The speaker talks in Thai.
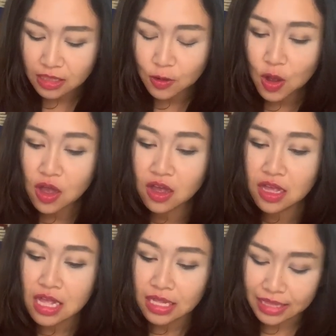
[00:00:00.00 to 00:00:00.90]
แล้วก็
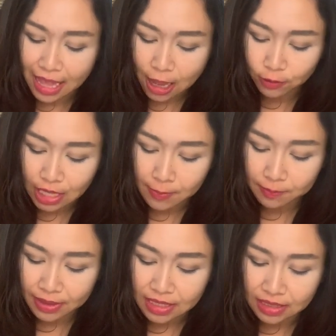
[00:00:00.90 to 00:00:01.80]
ดาวเนี่ยมั
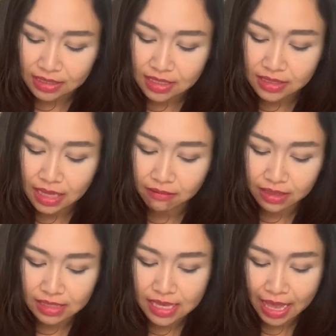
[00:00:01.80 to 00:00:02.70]
นไปเกิดขึ้นในเรื
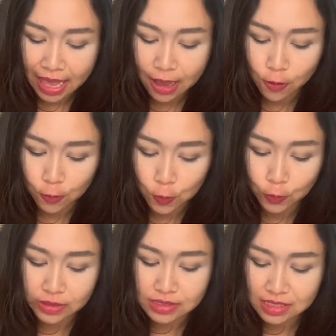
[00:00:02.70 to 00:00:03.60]
อนที่5ของคุ
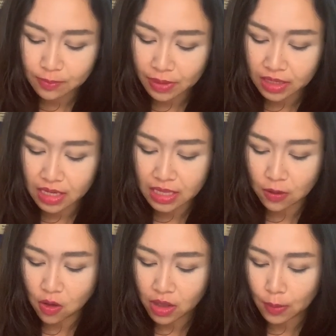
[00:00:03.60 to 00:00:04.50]
ณซึ่งเป็นเรือนเกี่
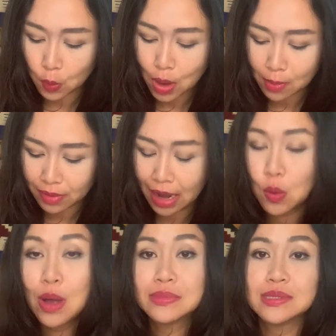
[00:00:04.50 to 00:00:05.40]
ยวข้องกับความรัก
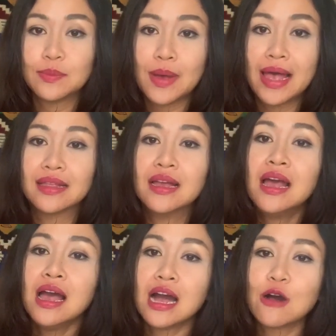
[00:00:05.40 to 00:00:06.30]
ความสัมพันธ์
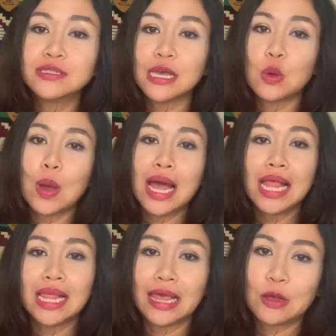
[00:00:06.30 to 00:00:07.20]
เข้าใจว่า
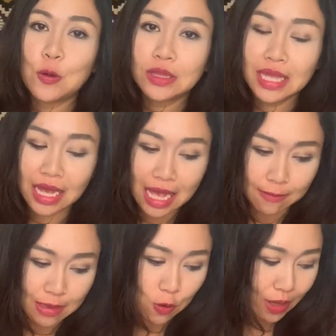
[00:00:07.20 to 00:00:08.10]
หลายคนเนี่ยค่ะ
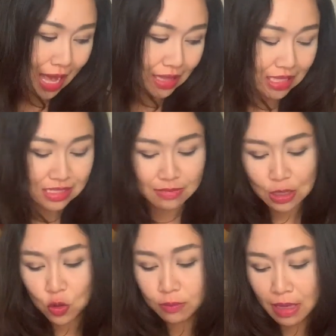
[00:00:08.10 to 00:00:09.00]
มีโอกาสที่จะมี
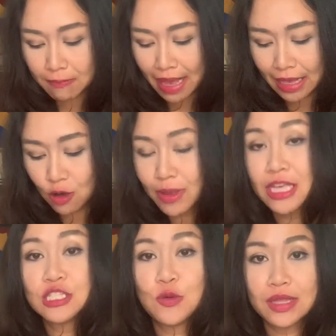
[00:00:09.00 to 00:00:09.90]
คนใหเข้ามา
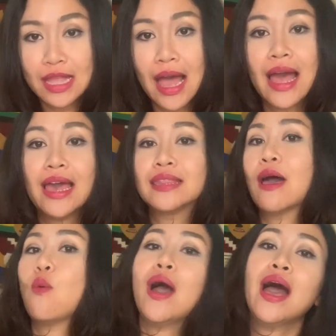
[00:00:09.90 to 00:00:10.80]
ในชีวิตได้
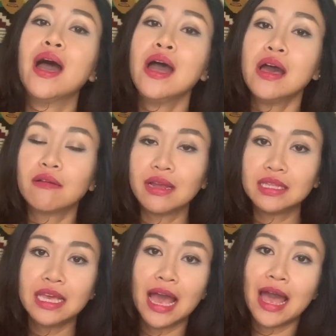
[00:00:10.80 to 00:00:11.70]
แต่ว่าเรือน
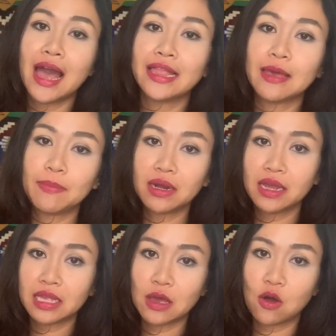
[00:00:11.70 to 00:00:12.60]
ที่5เนี่ยเป็น
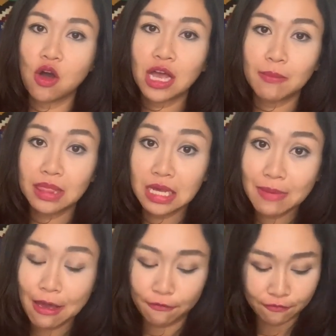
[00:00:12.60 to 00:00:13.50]
เรือนเกี่ยวข้องกับเลิฟ
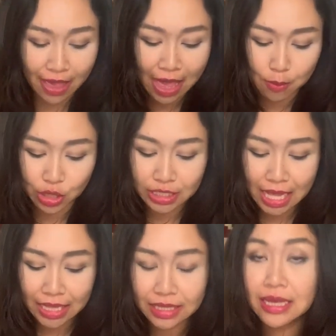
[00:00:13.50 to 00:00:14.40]
แอฟแฟร์เพราะฉะ
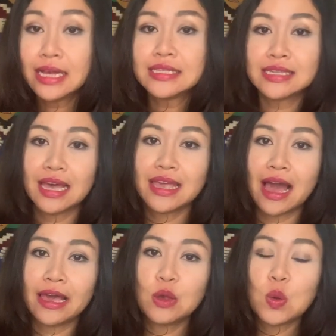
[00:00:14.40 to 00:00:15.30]
นั้นแจงอ
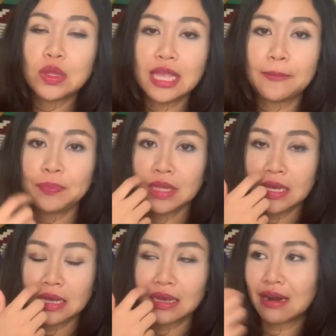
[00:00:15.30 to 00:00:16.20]
ยากให้คุณเนี่ย
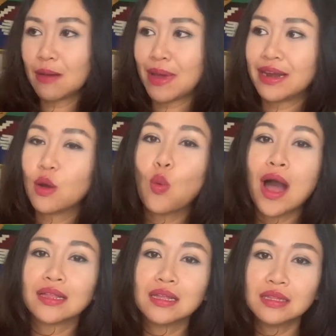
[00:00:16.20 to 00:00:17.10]
ระมัดระ
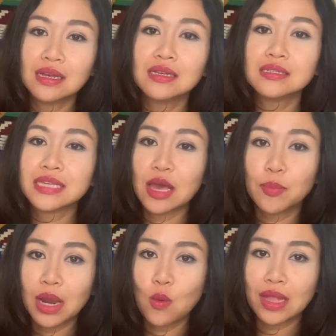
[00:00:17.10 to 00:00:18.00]
วังนิดนึงเช็ค
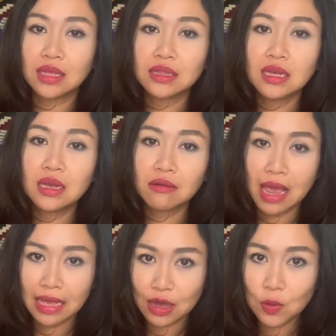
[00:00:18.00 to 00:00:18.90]
ประวัตินิดนึงใค
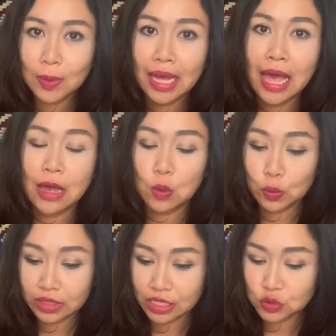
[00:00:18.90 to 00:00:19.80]
รเข้ามาหา
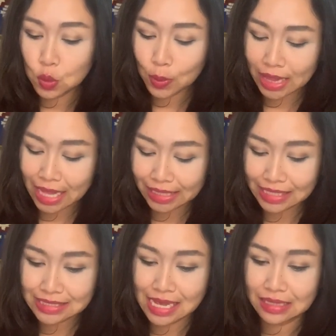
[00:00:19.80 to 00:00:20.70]
คุณในช่วงเวลา
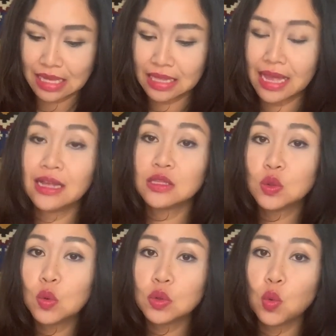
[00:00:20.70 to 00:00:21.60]
ถัดจากนี้นะ
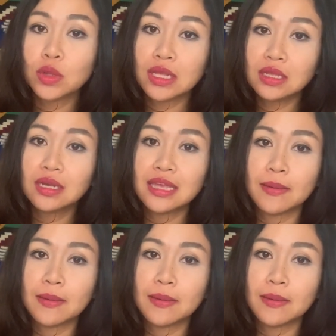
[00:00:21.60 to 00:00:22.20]
ดูนิดนึง